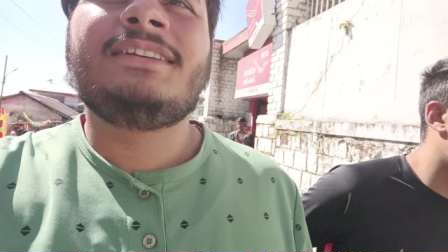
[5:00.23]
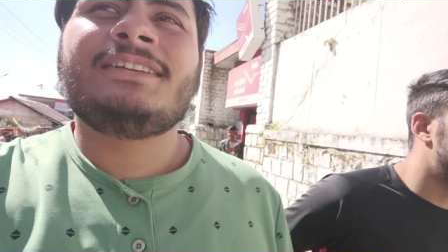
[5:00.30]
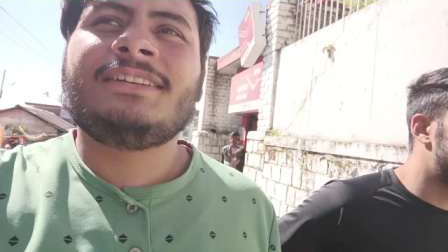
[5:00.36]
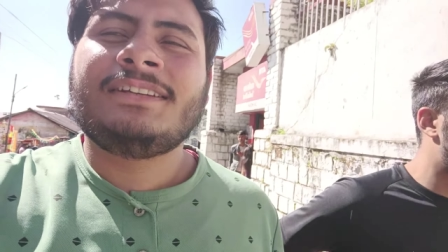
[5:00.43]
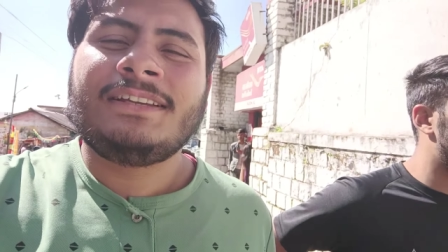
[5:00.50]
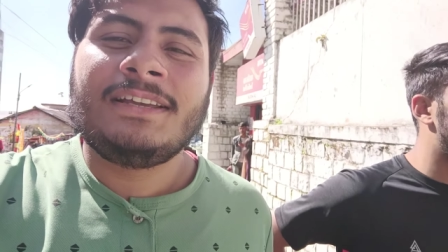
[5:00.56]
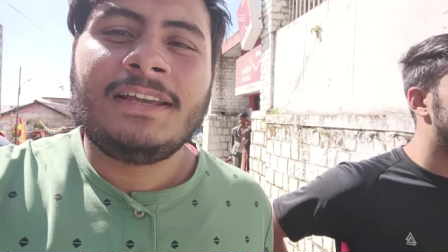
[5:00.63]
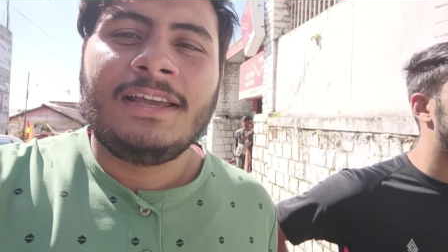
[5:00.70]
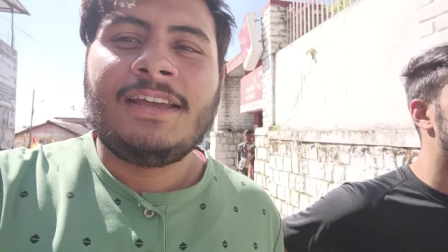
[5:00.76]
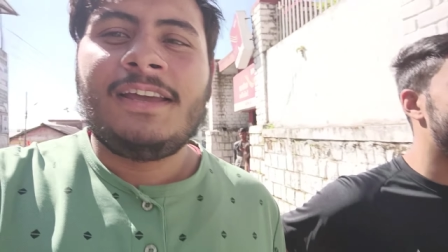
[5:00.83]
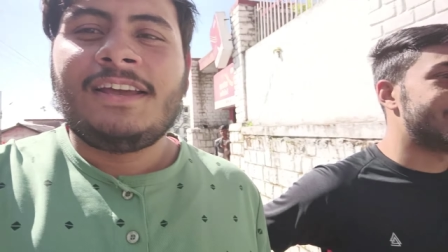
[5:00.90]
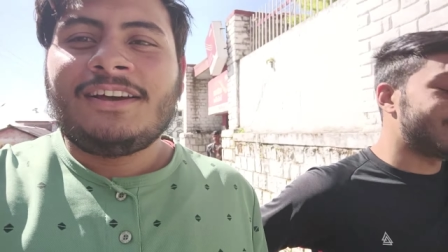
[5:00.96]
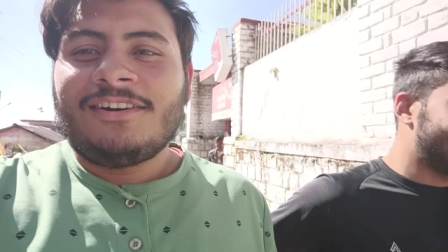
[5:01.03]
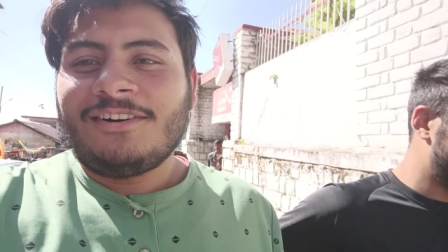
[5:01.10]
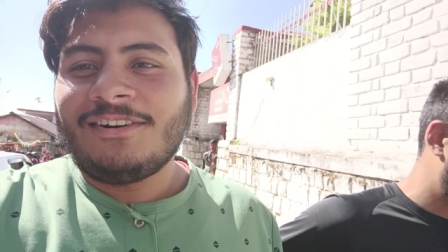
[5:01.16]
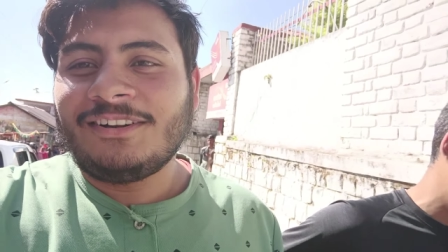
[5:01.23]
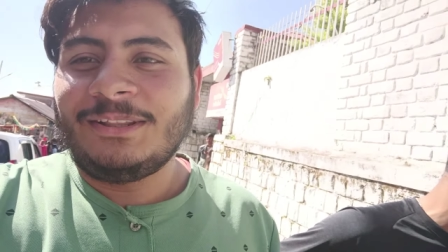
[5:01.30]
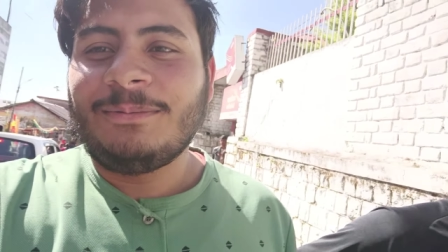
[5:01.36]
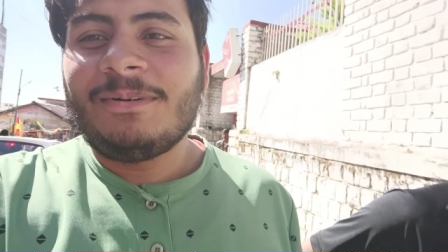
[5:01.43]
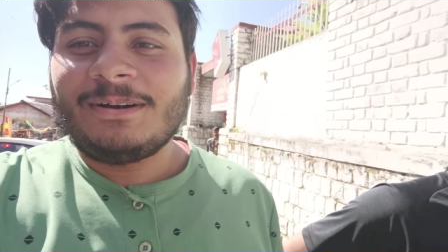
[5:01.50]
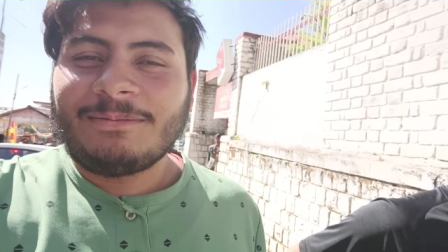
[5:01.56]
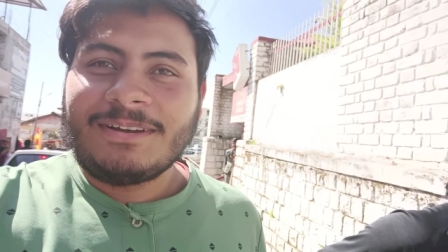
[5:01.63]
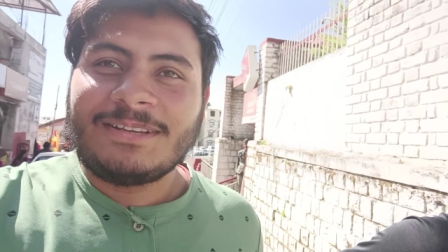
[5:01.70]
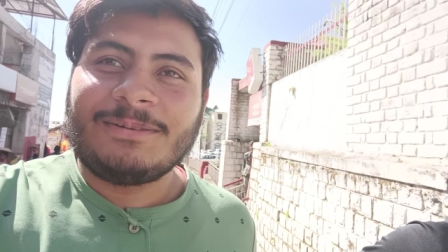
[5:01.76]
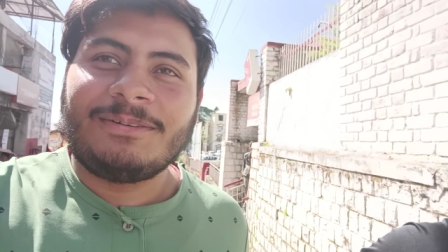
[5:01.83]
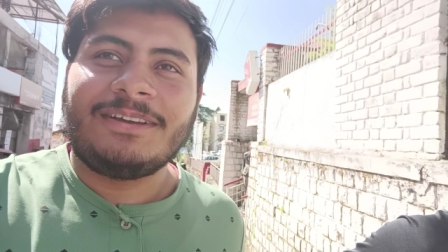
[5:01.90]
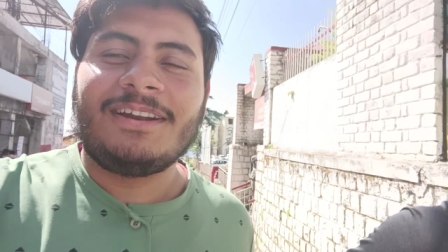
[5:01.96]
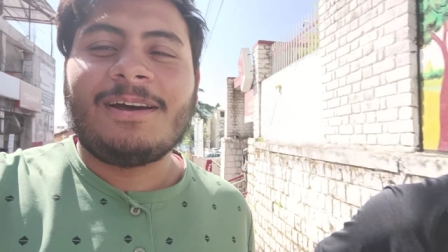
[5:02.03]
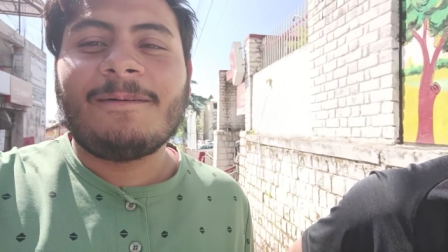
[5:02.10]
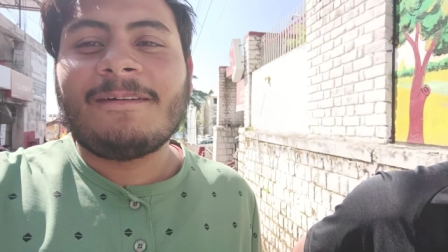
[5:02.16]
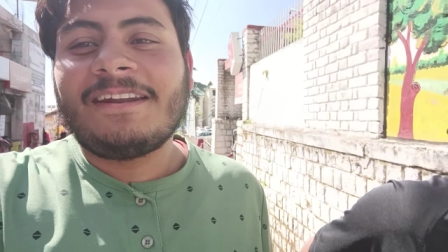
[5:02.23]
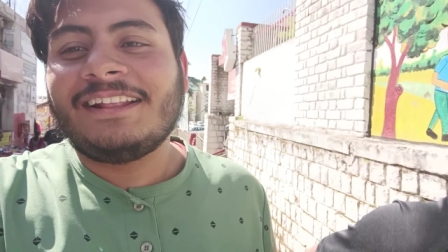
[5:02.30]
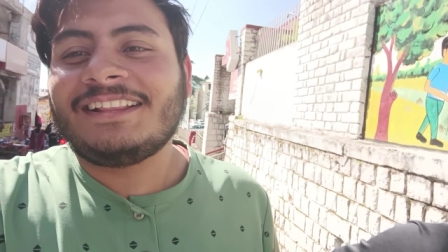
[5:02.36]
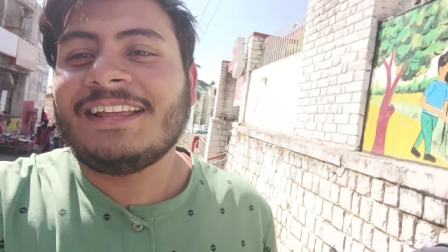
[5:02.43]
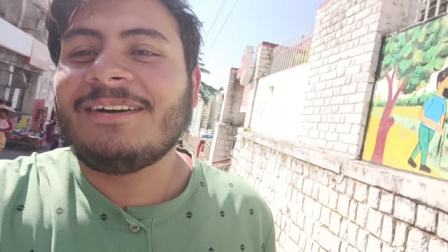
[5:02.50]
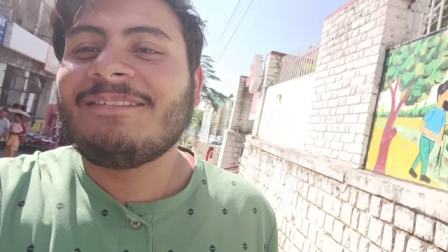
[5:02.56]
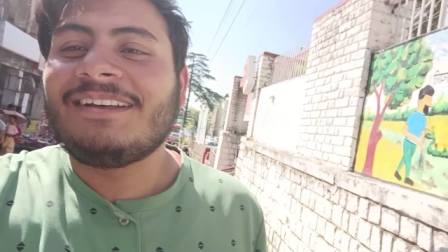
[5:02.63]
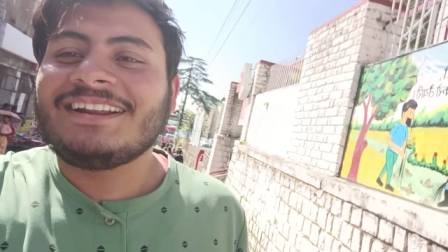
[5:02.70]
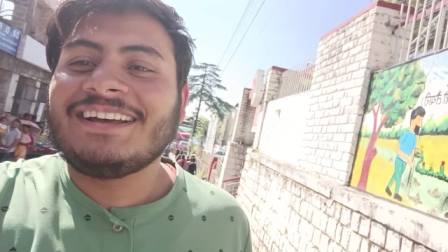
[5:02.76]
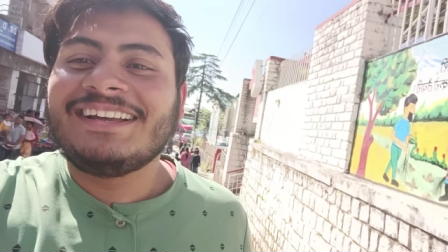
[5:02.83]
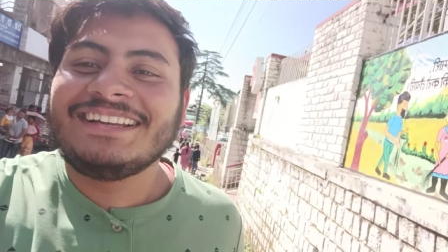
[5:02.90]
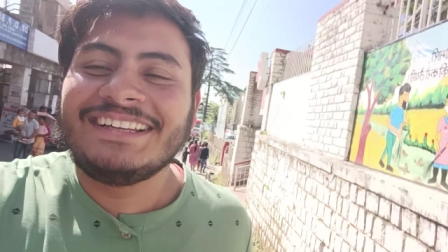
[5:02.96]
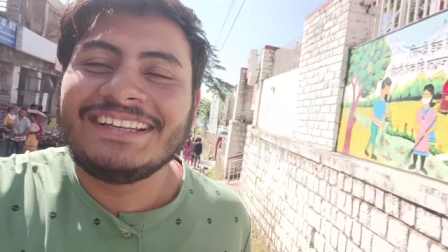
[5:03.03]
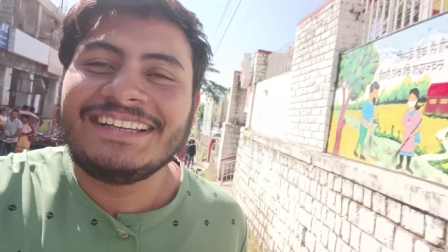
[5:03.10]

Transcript: दिमाग खराब है और दिमाग वैसे भी खराब रहता है हमारा